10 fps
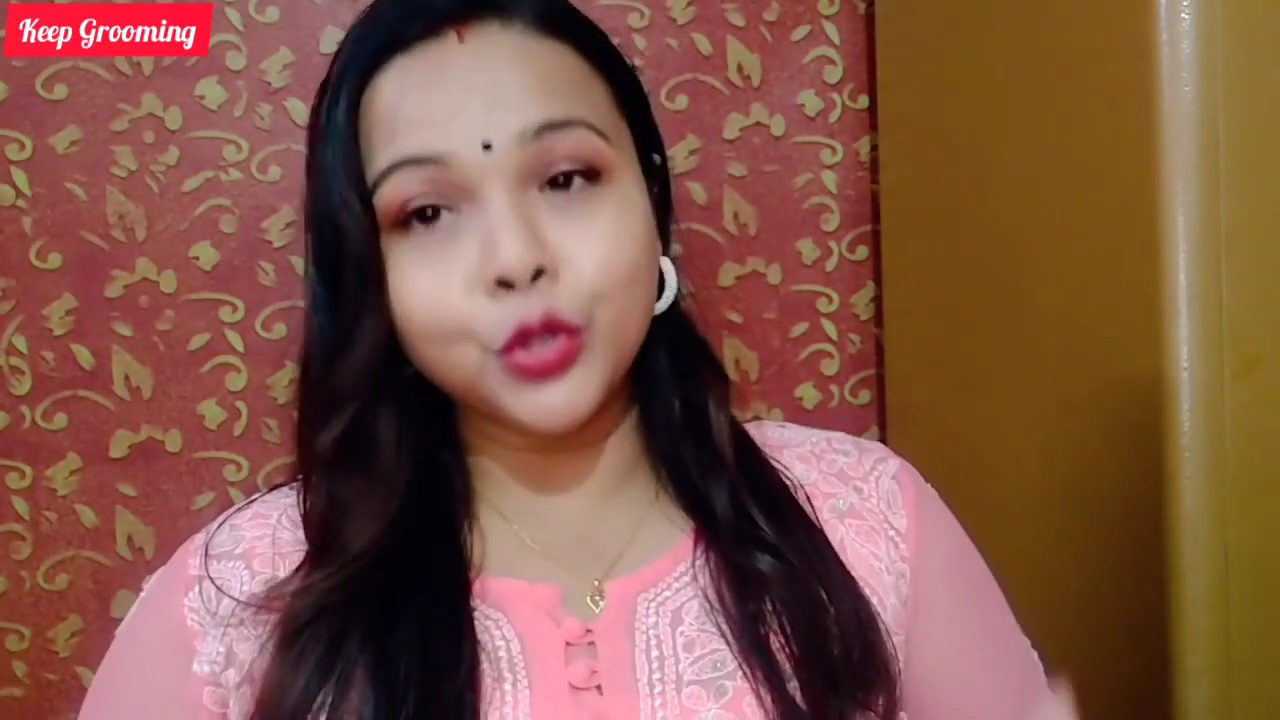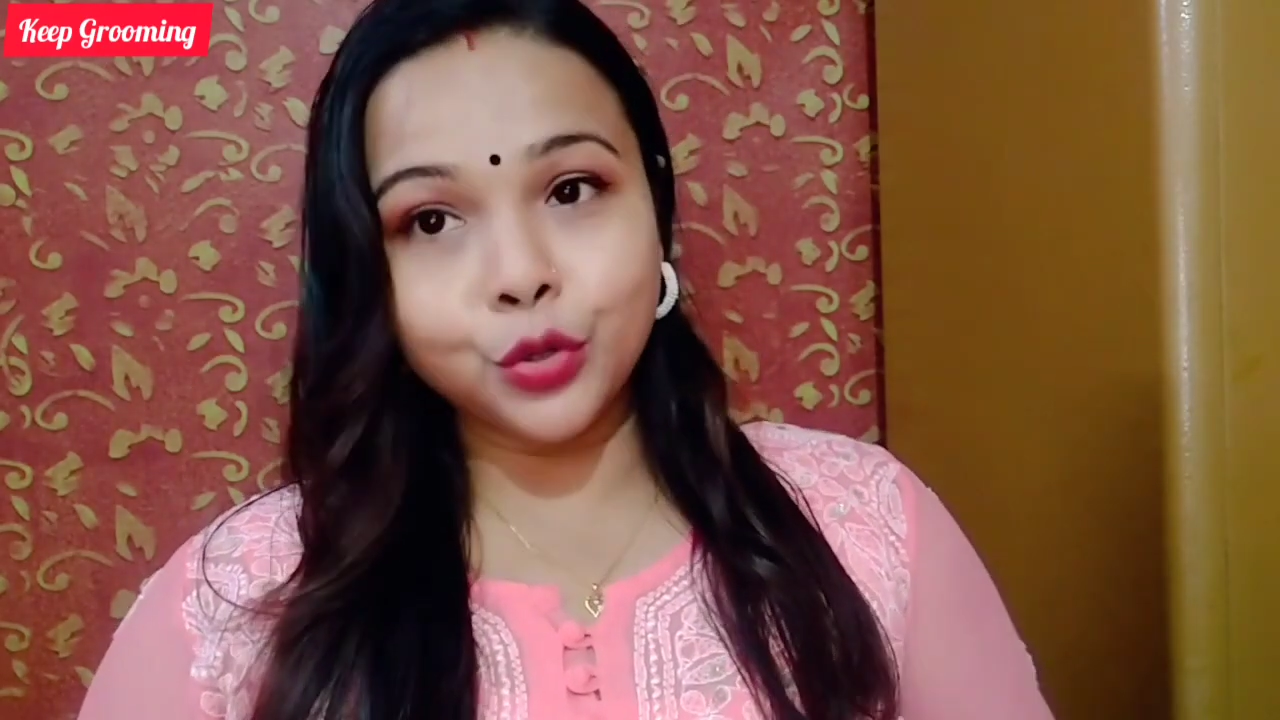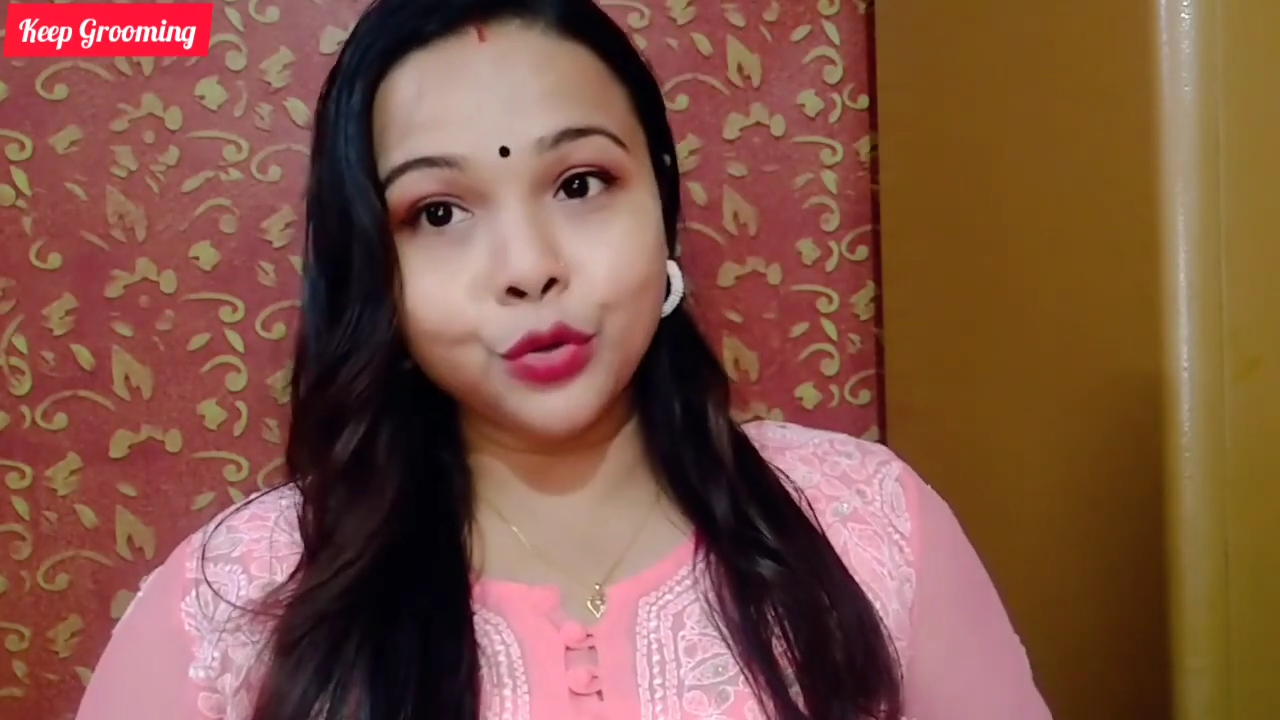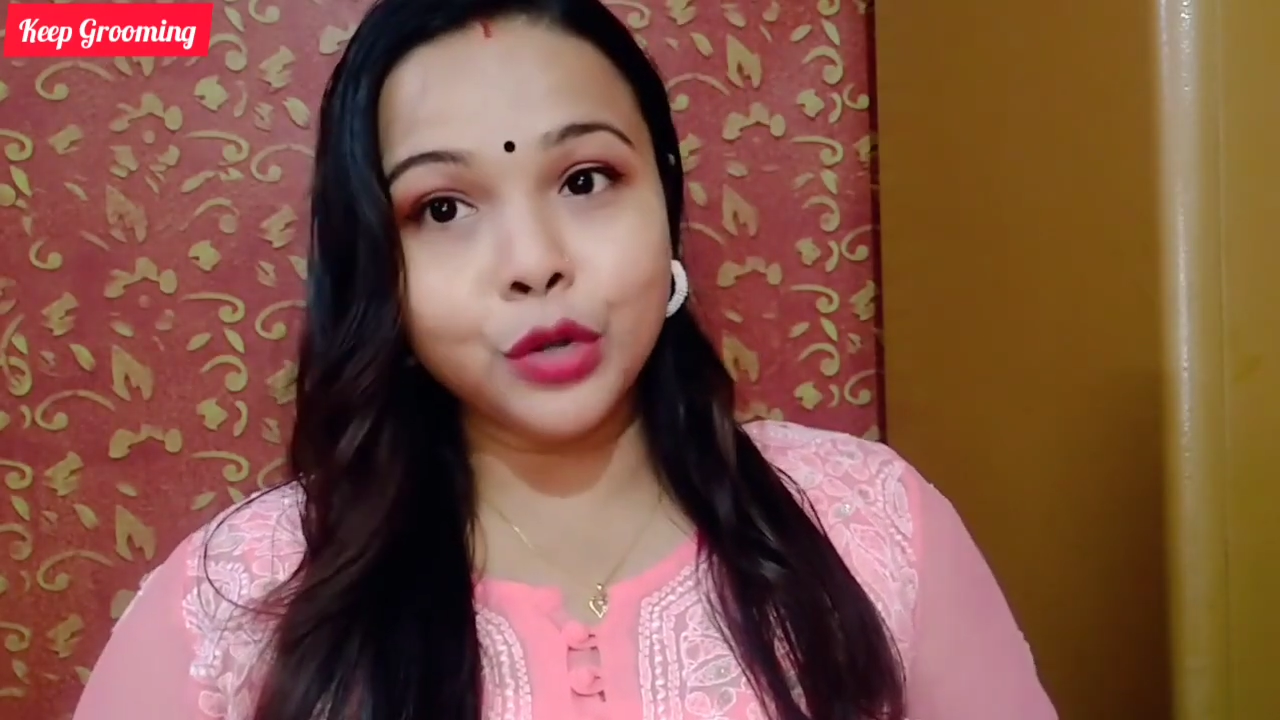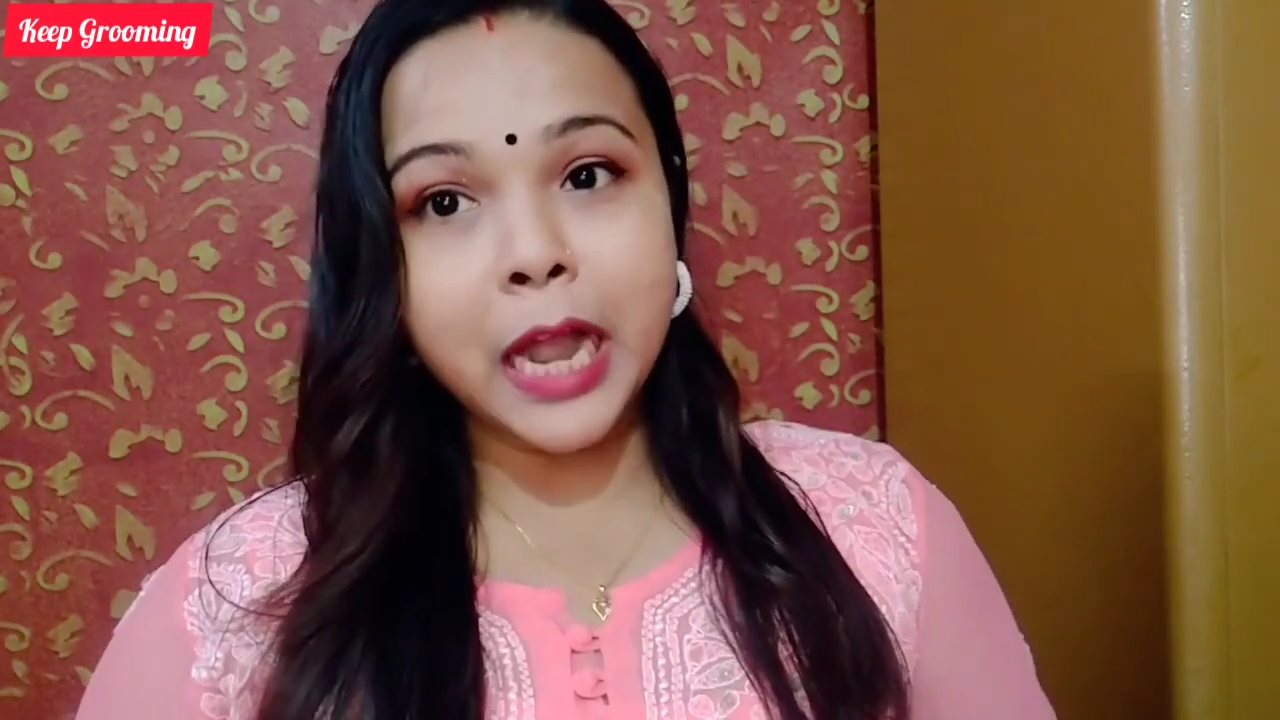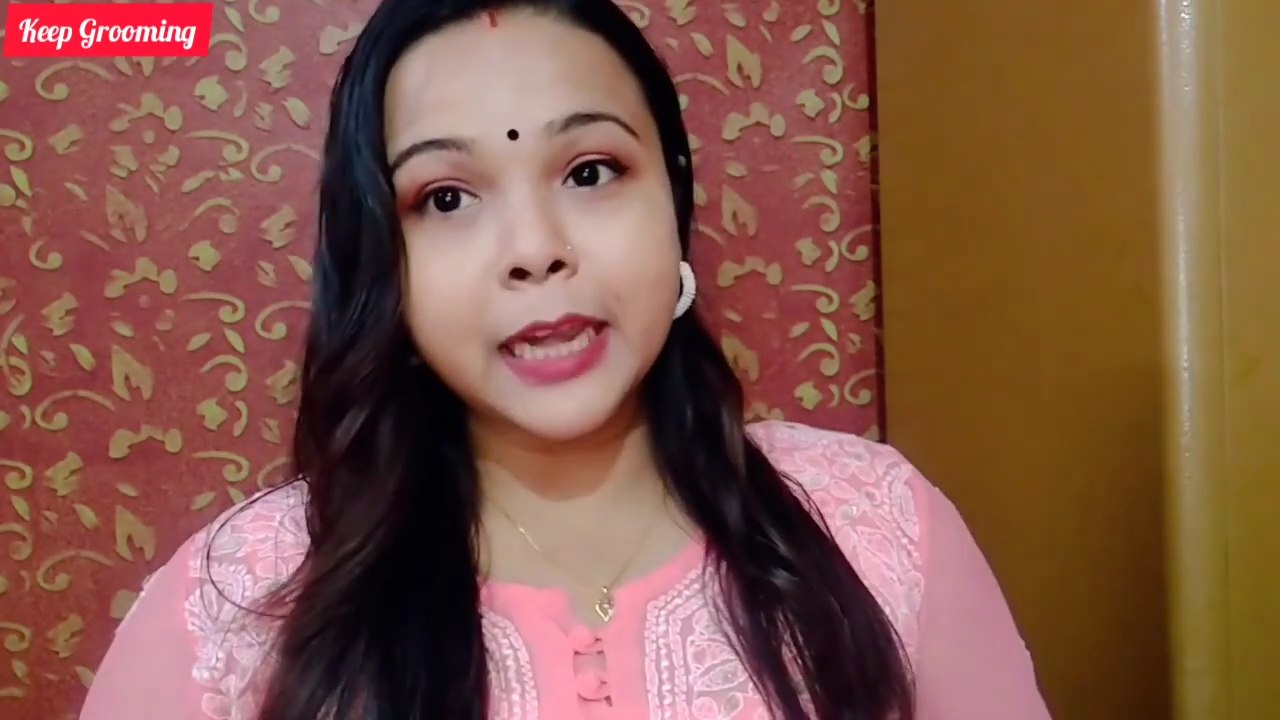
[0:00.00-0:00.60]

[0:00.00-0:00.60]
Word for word: বন্ধু